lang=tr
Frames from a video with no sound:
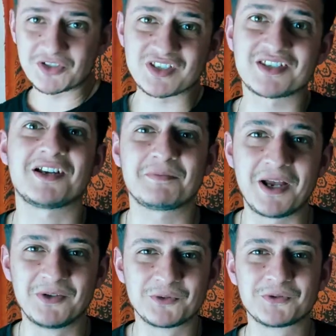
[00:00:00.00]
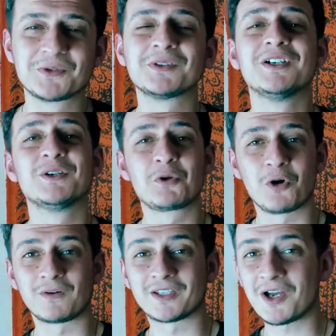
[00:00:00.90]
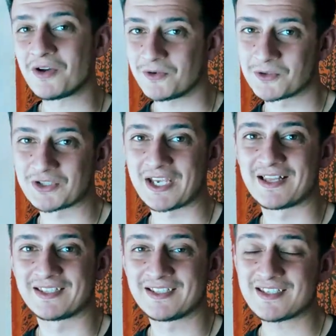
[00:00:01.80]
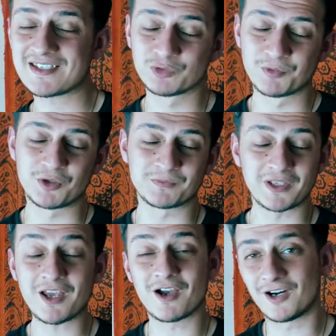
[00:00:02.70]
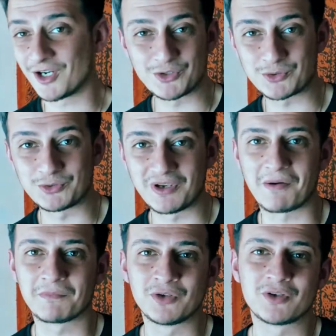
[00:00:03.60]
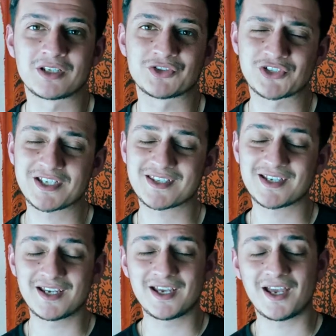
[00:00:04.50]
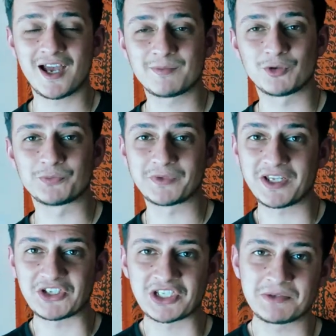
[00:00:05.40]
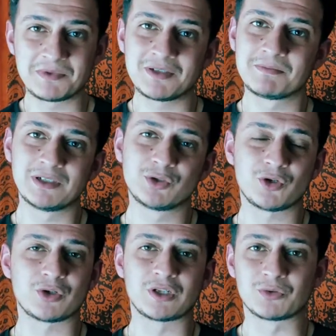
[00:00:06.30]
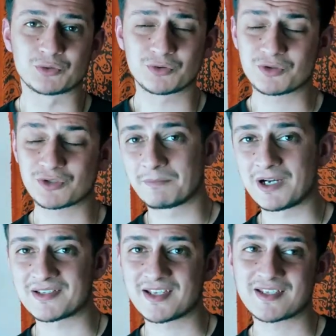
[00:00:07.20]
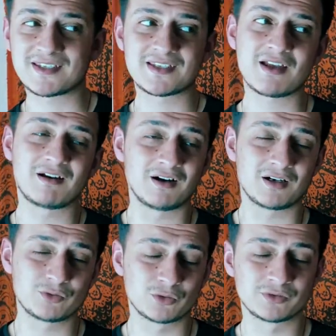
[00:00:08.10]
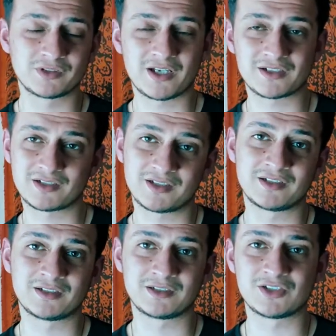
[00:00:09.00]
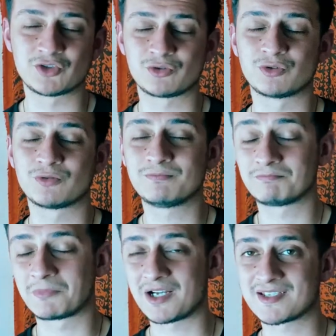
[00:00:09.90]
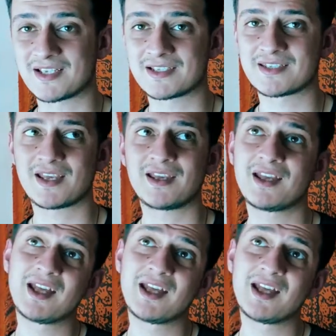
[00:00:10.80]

Witches'lar ben Ufuk. Kovan'a hoş geldiniz. Bu bölümde ay suyu yapmayı öğreneceğiz. Her bölümde yeni bir bilgi öğreniyoruz. Bazen size ağır konular e, işliyorum. Bazense